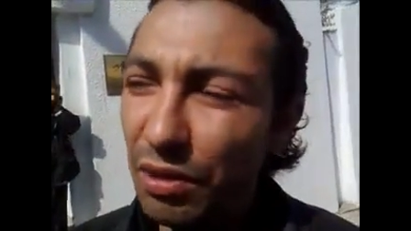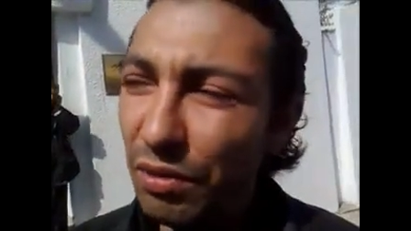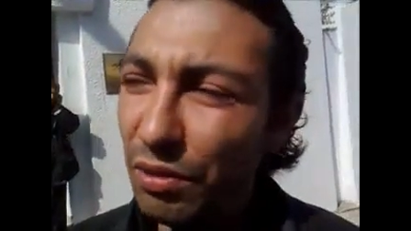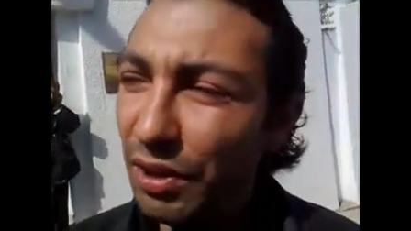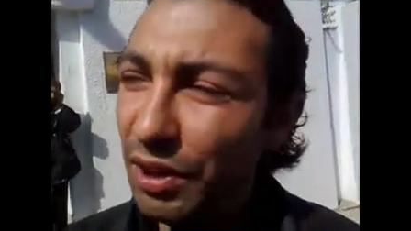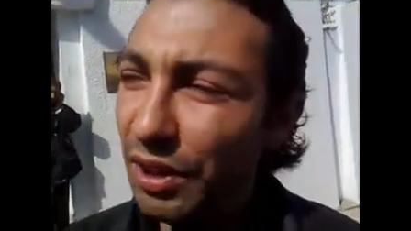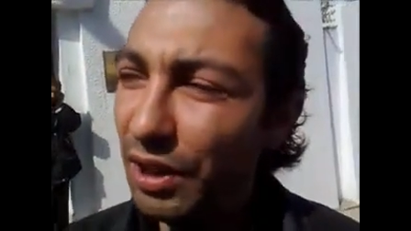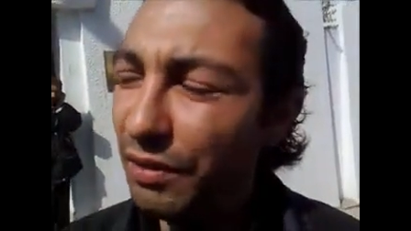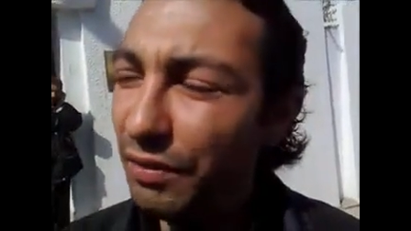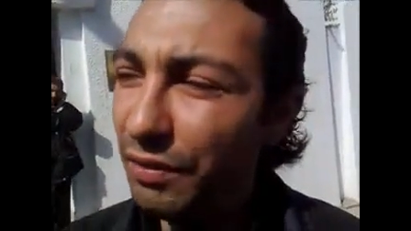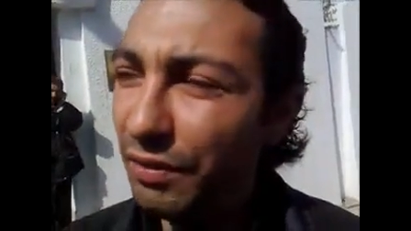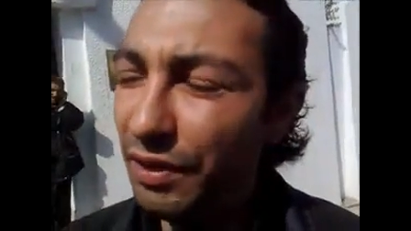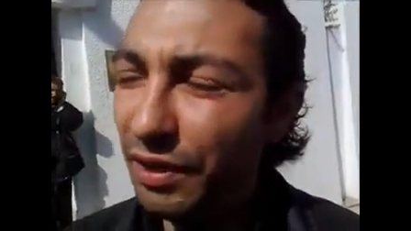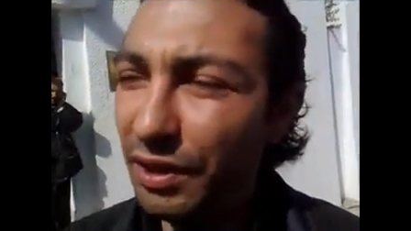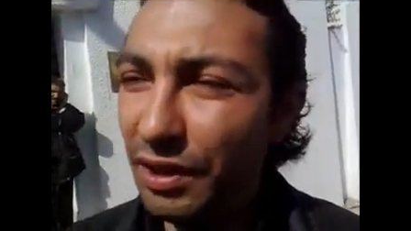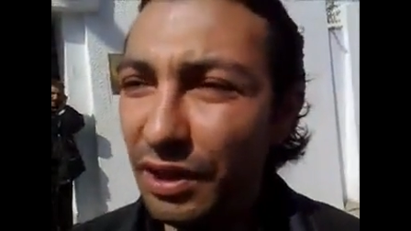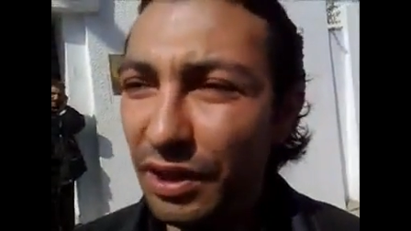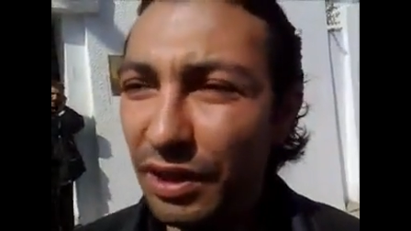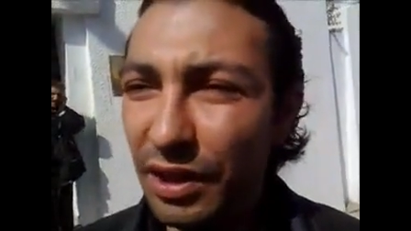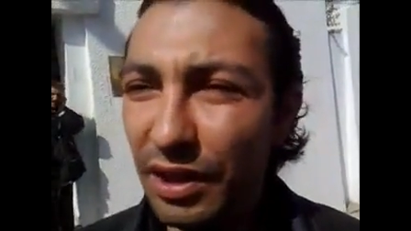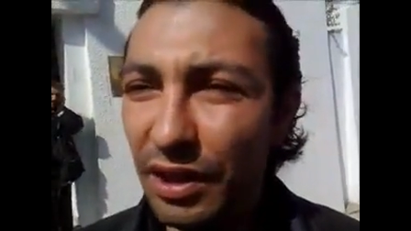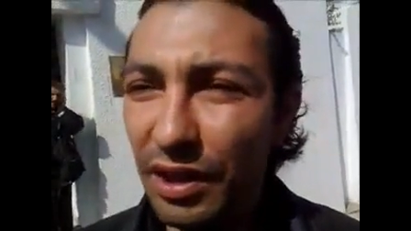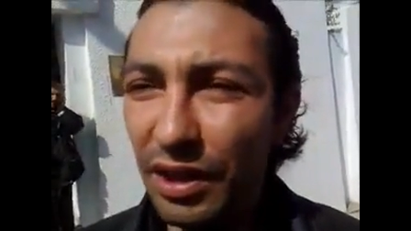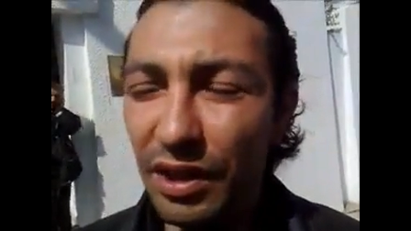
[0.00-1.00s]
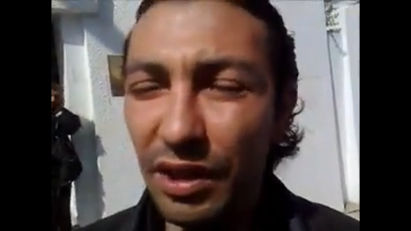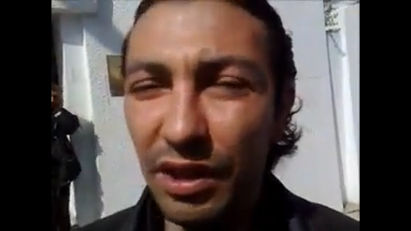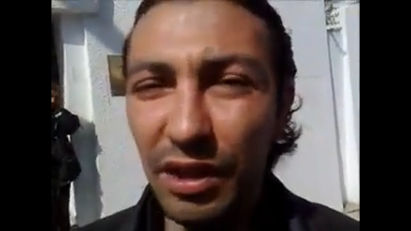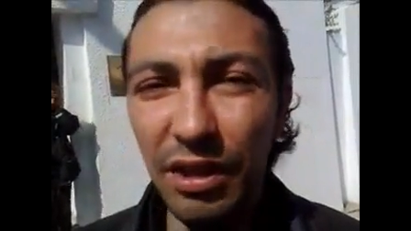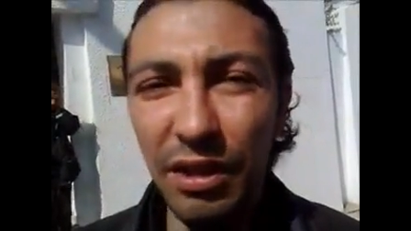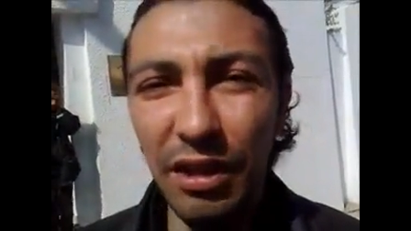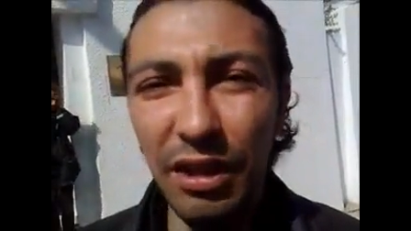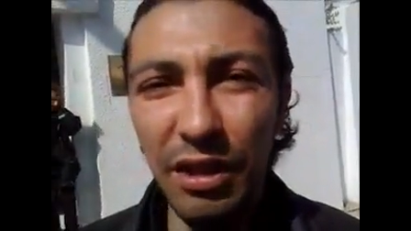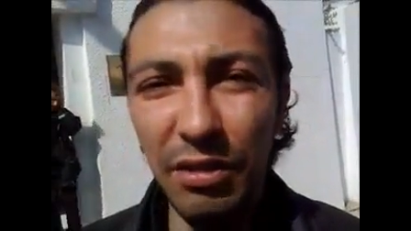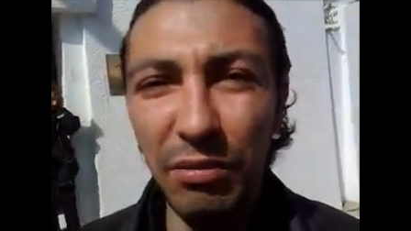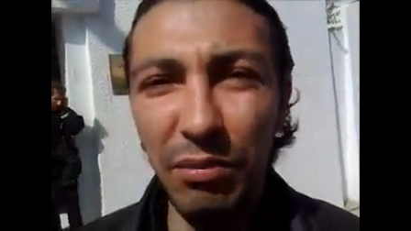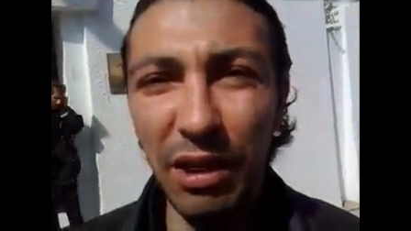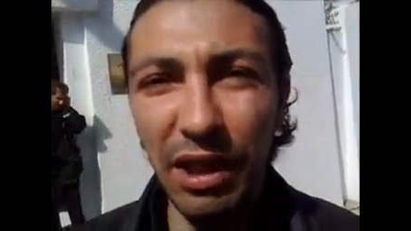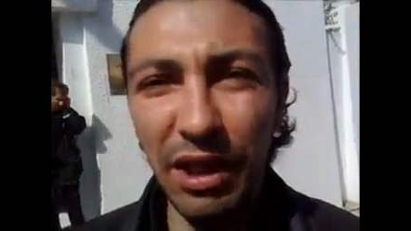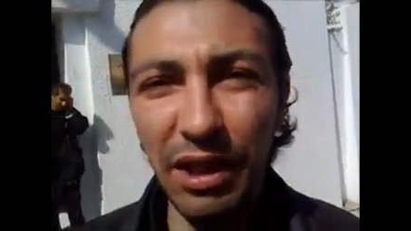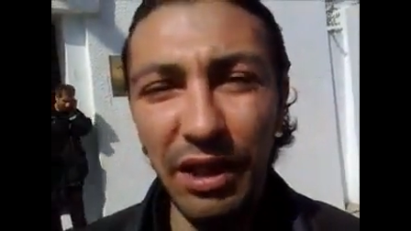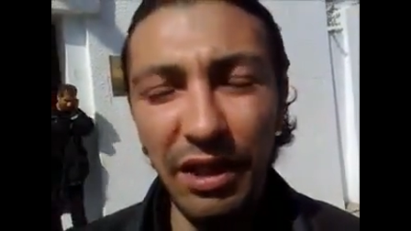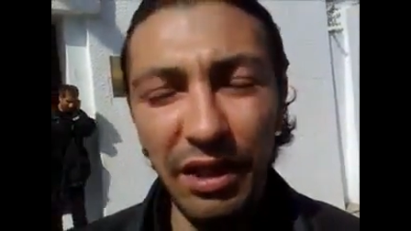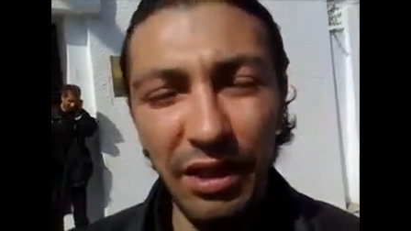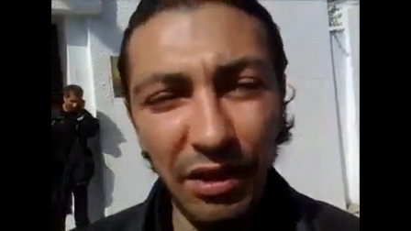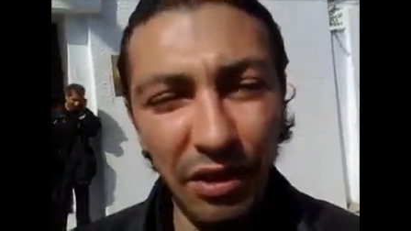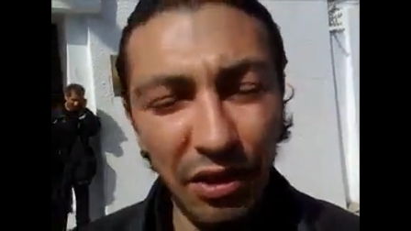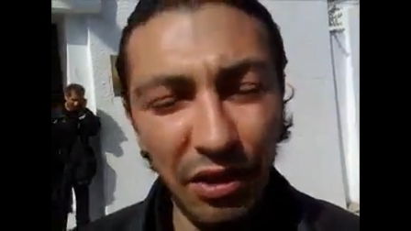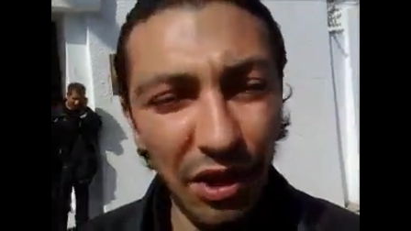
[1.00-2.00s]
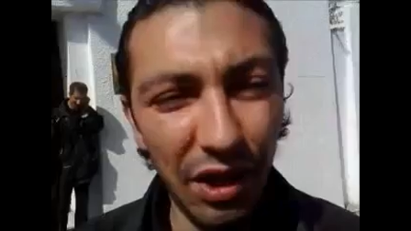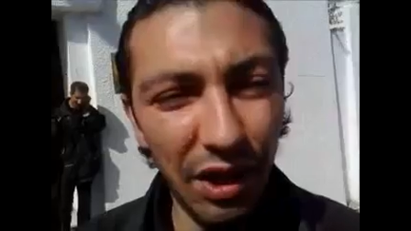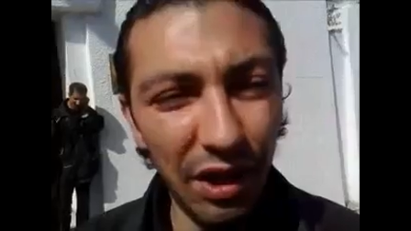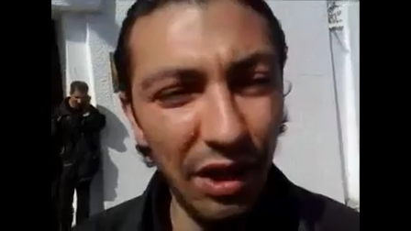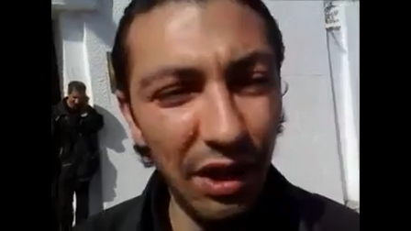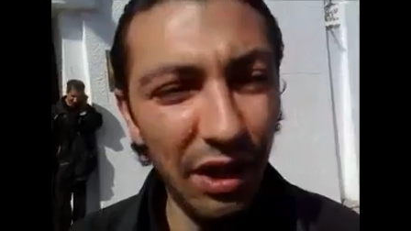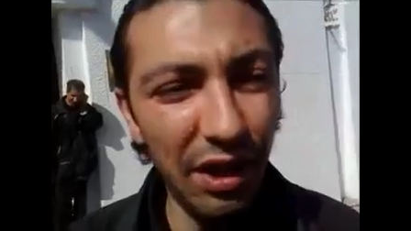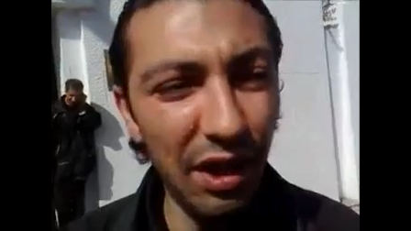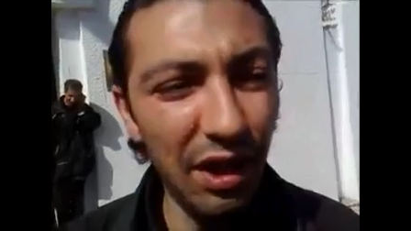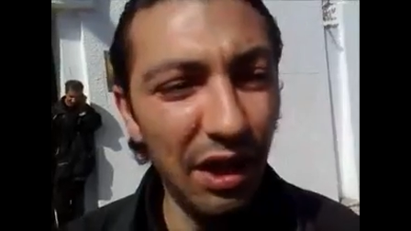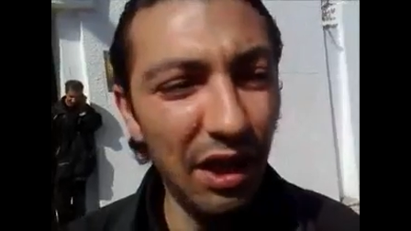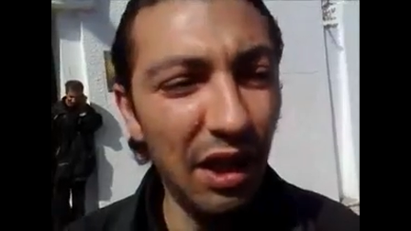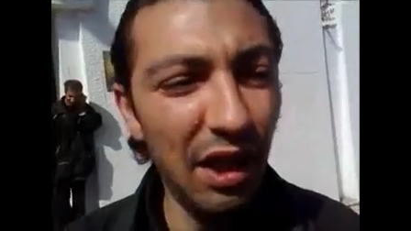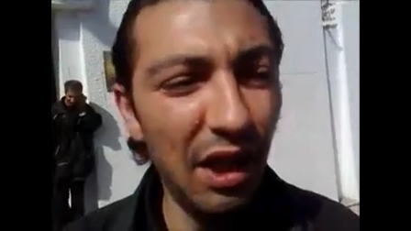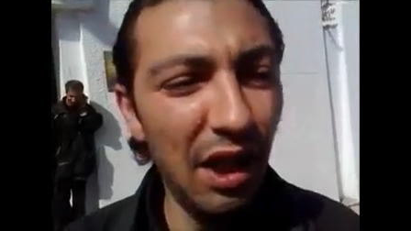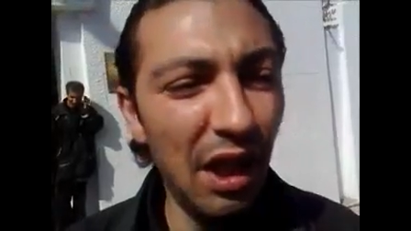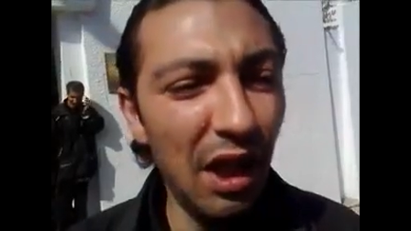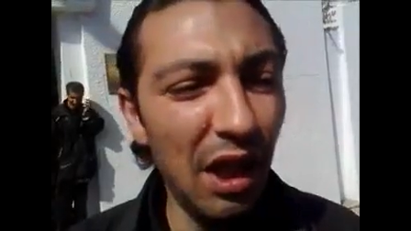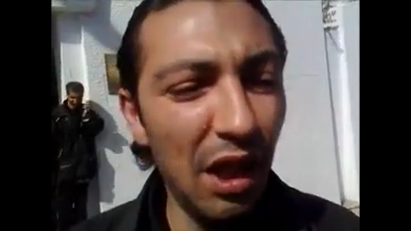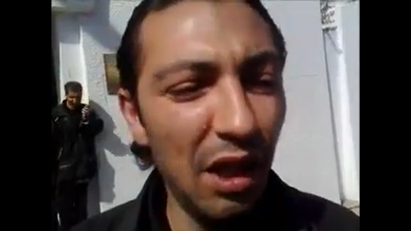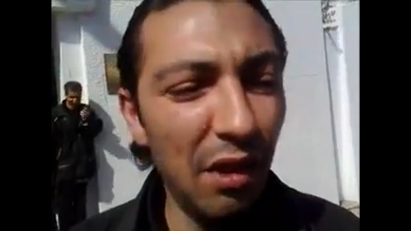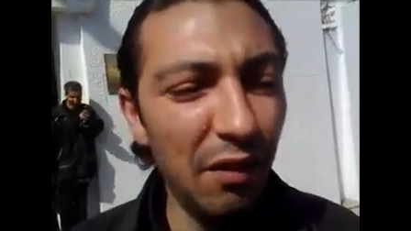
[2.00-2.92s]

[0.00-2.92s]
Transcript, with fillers: وإخواننا في آه، البحرين الشقيقة